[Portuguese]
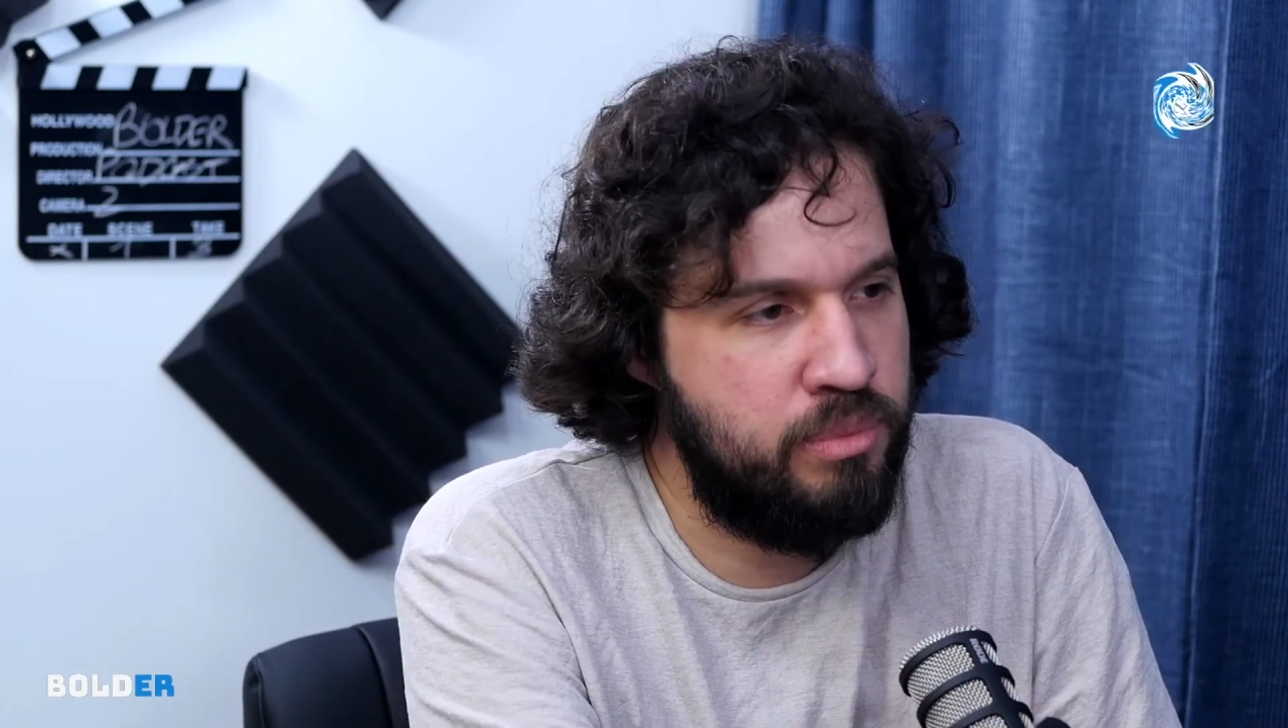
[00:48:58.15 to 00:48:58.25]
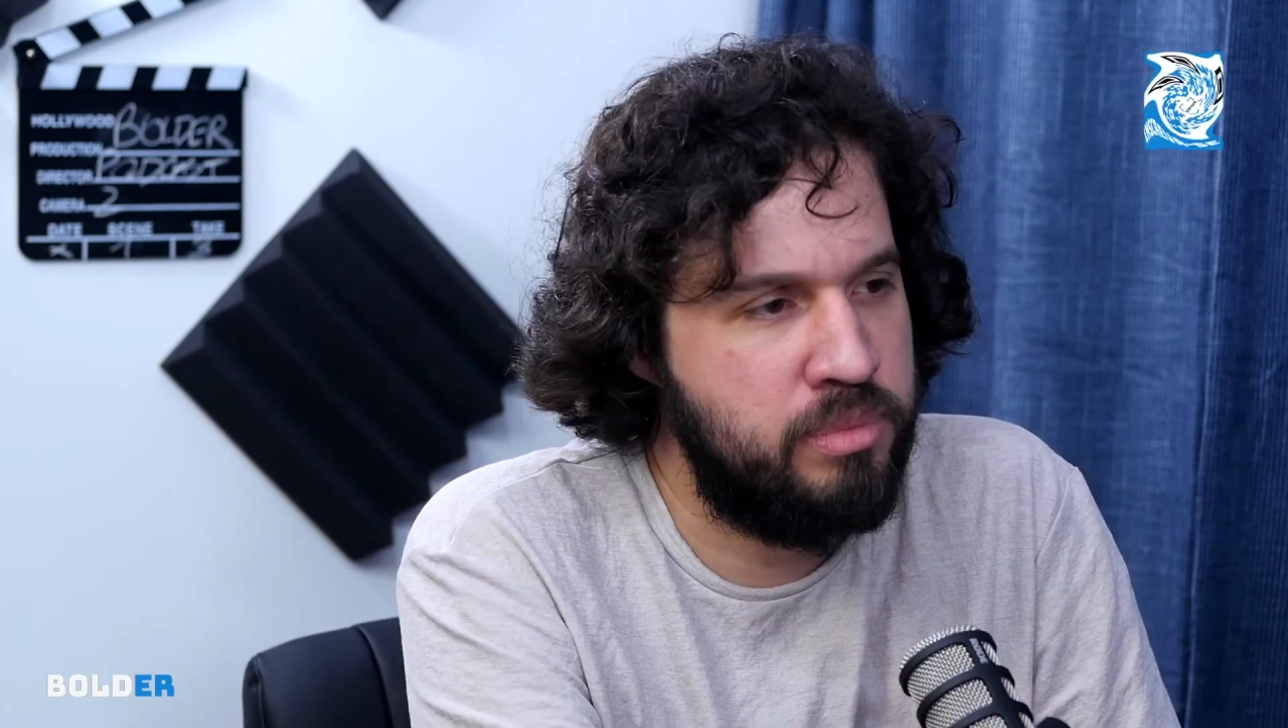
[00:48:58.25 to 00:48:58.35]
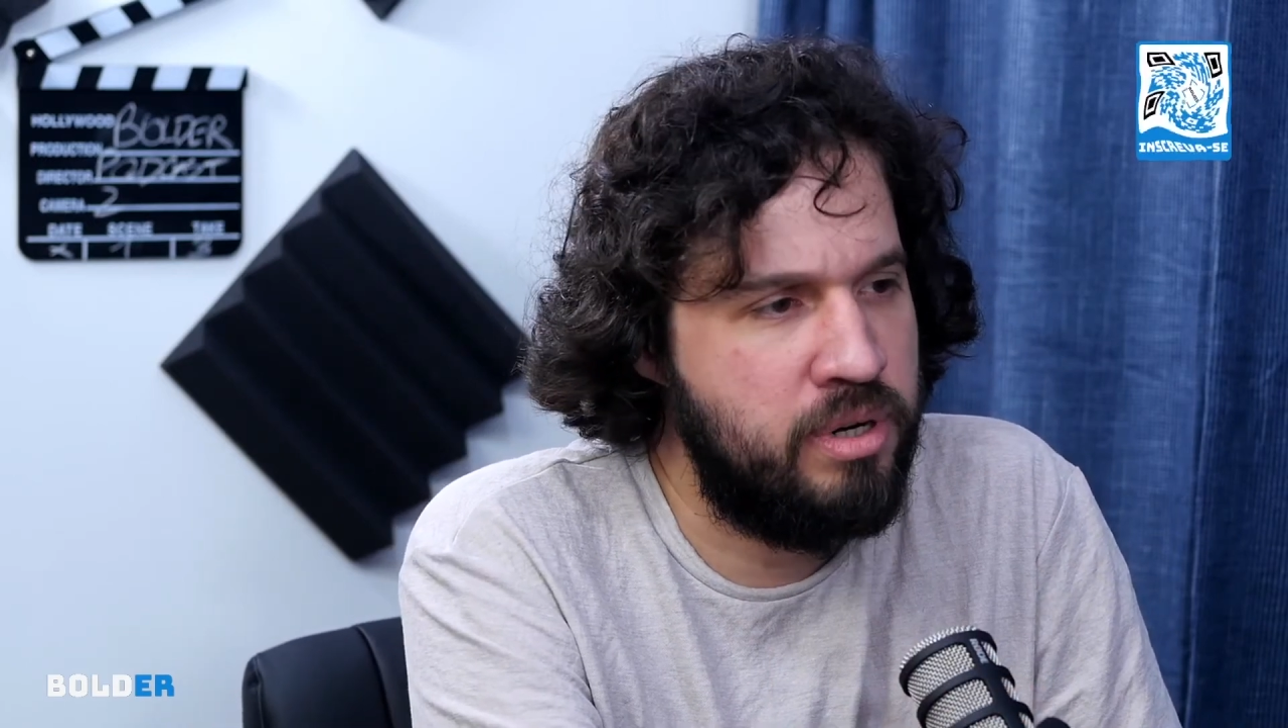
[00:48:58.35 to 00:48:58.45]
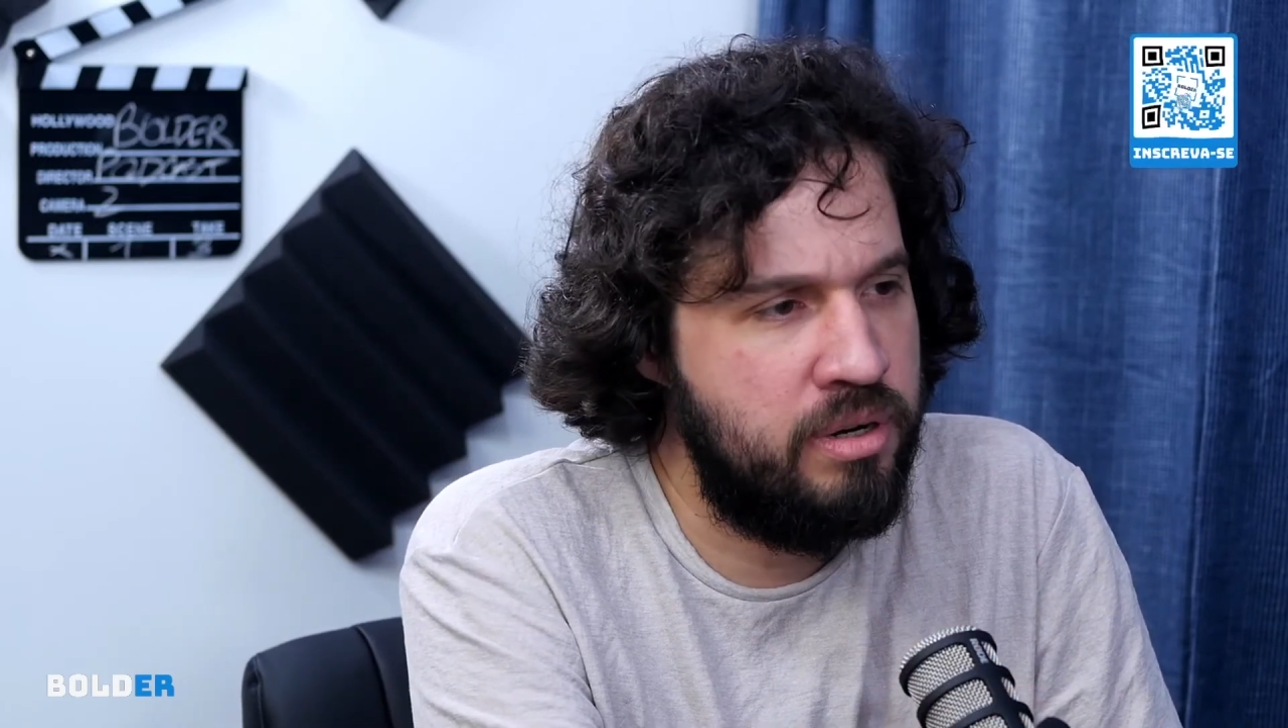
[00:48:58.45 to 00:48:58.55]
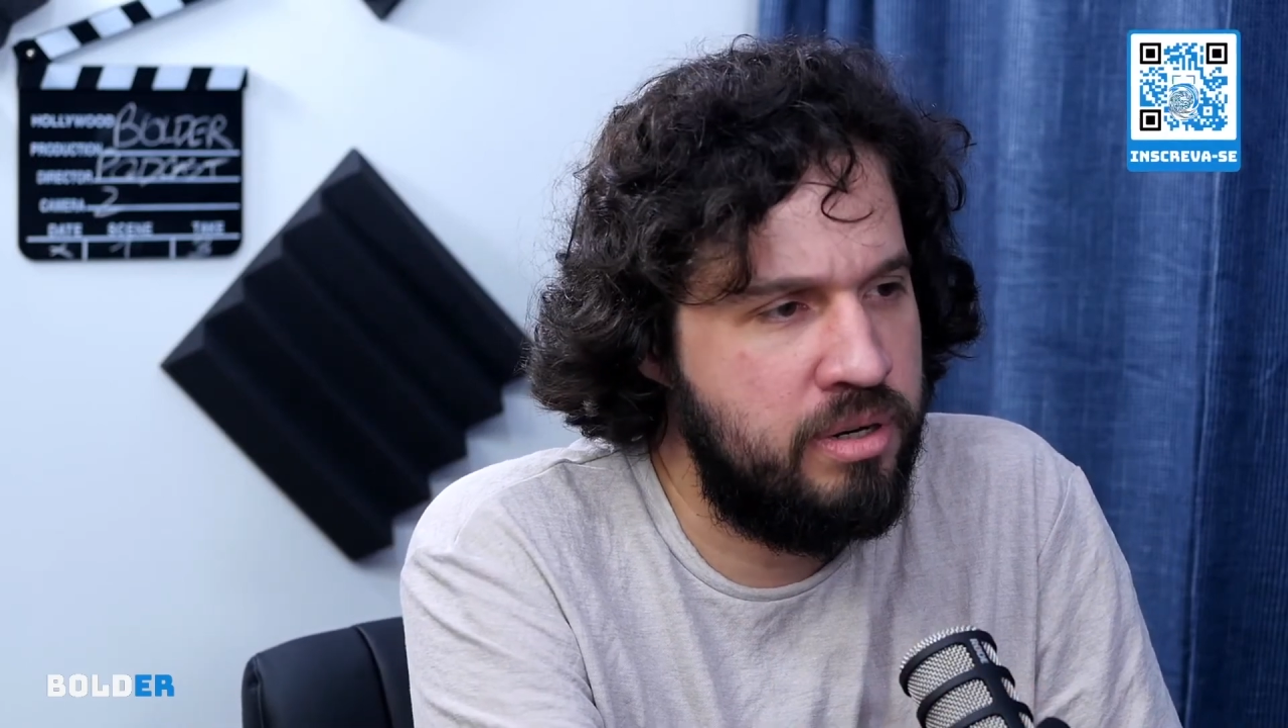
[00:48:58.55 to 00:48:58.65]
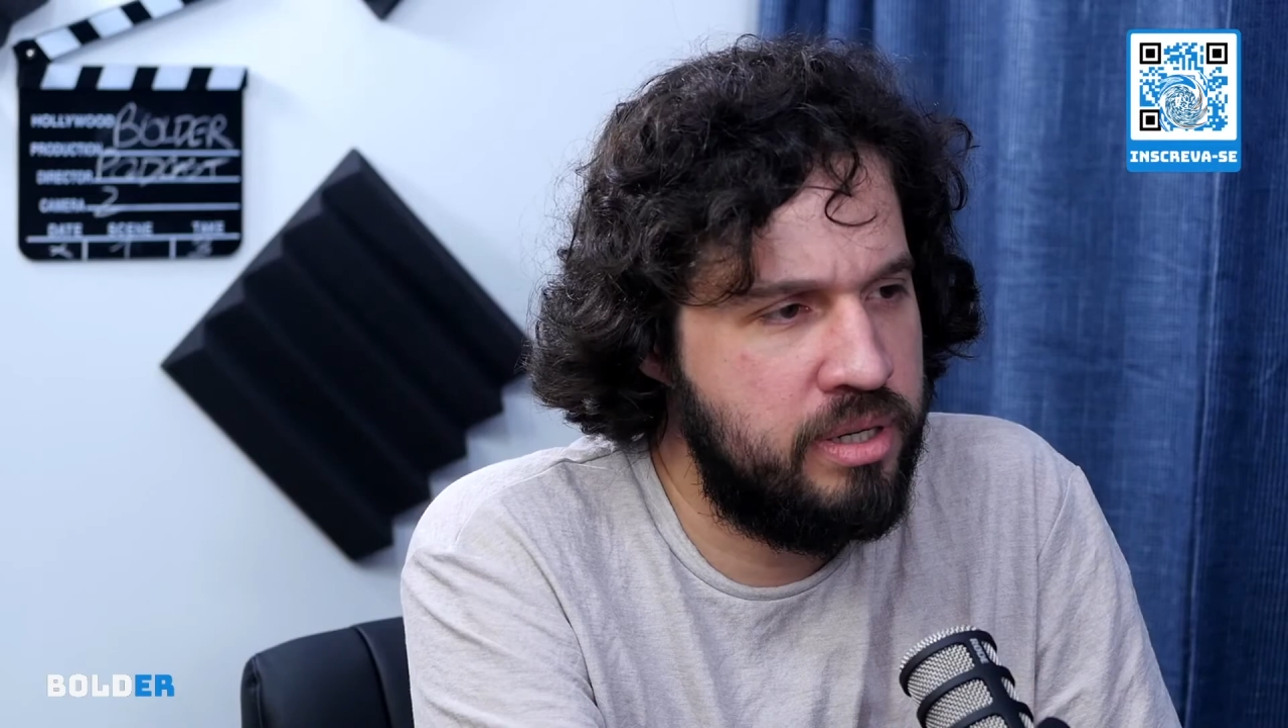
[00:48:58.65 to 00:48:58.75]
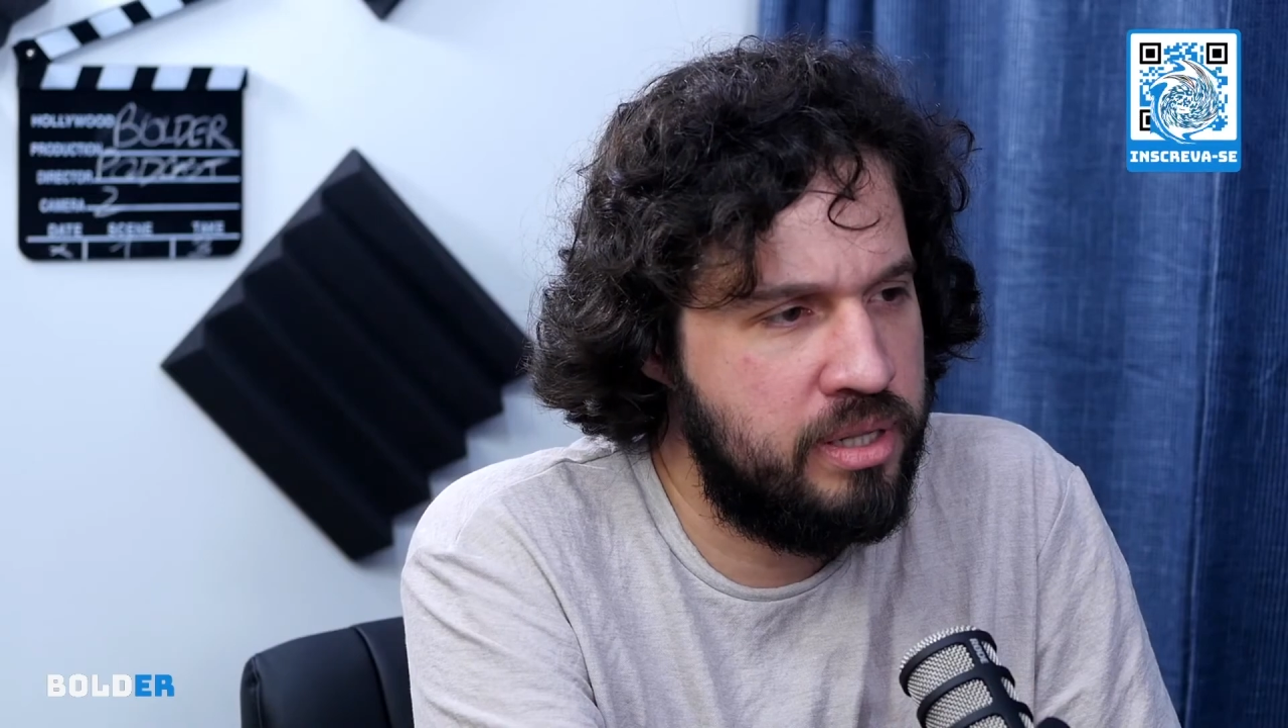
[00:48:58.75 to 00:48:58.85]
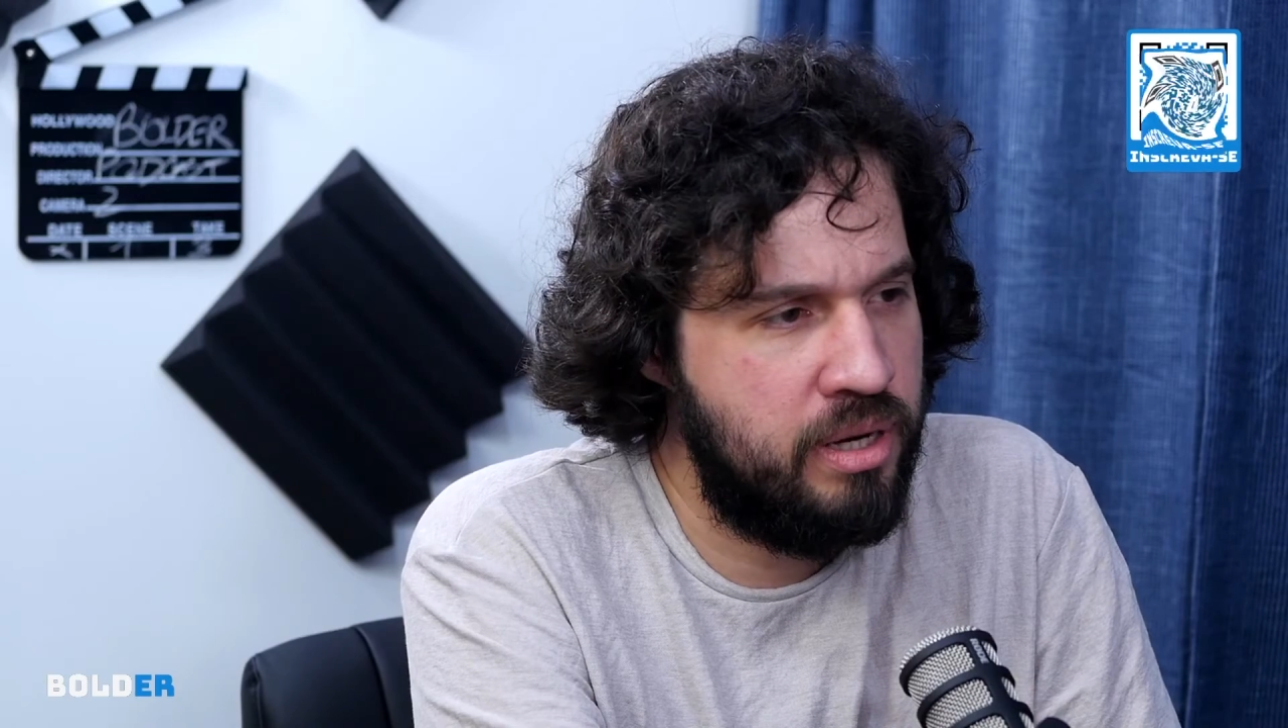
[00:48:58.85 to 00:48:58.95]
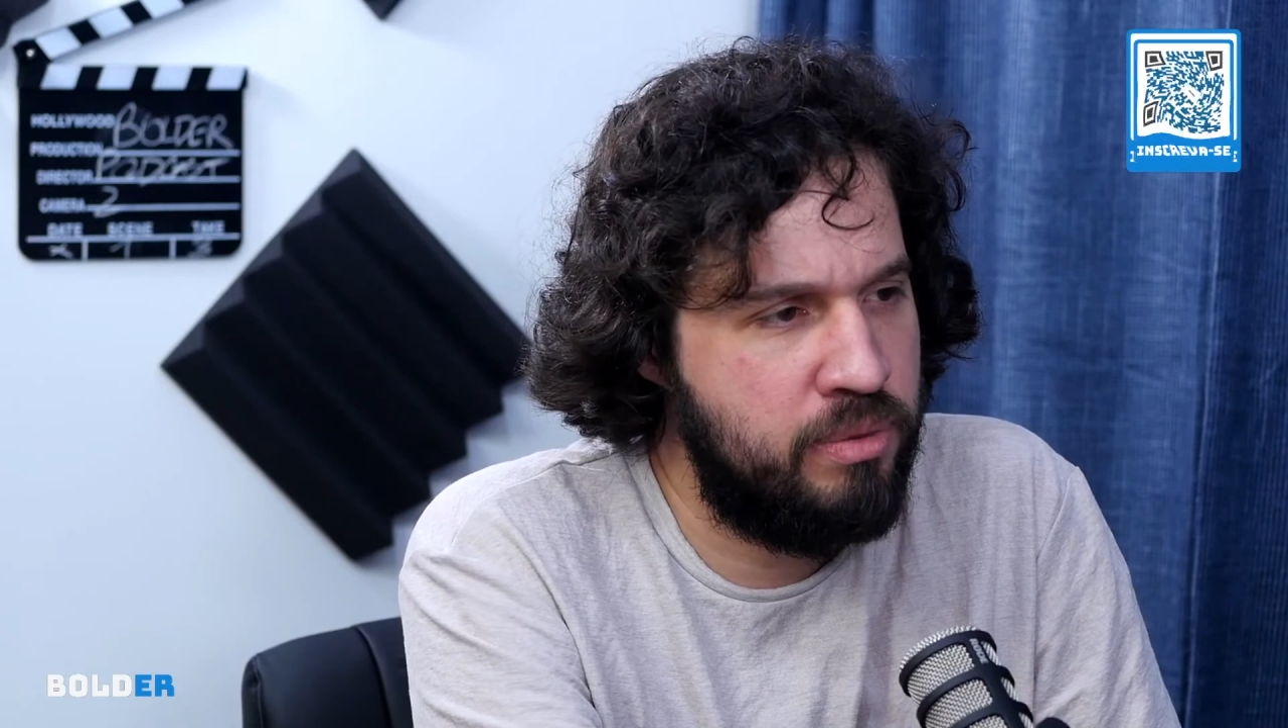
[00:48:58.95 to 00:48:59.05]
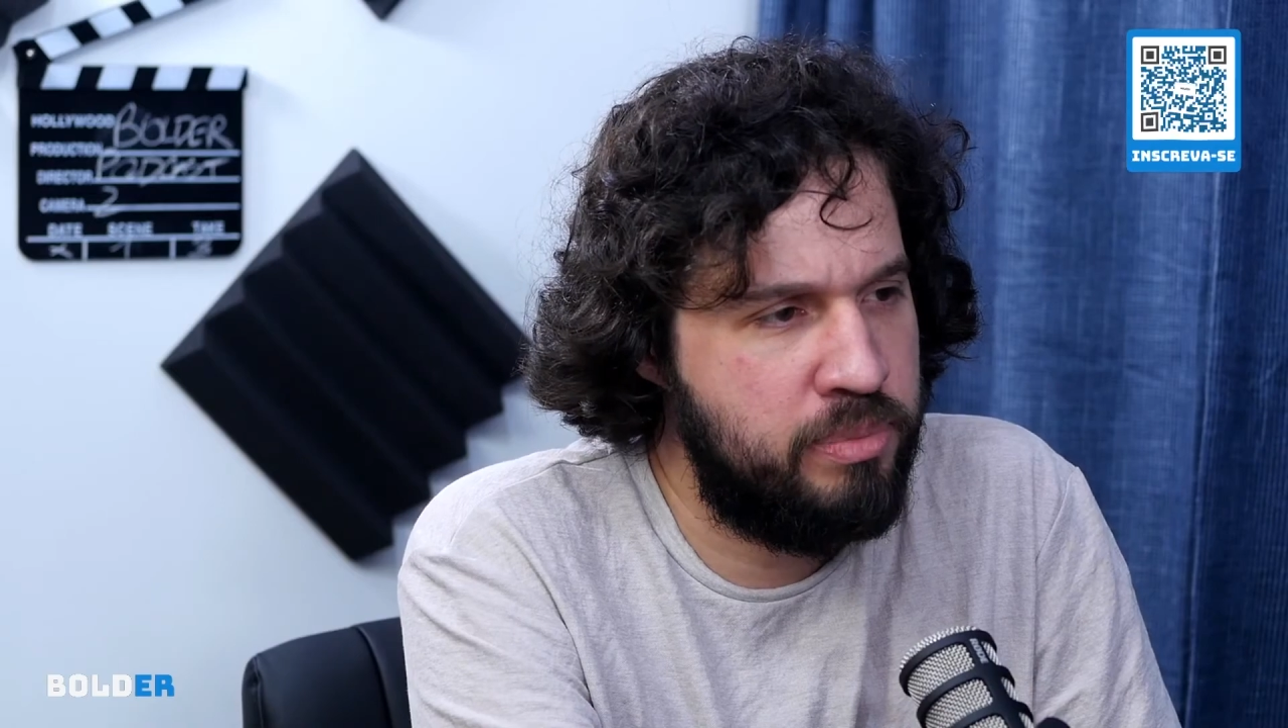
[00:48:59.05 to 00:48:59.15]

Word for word: blog e tal,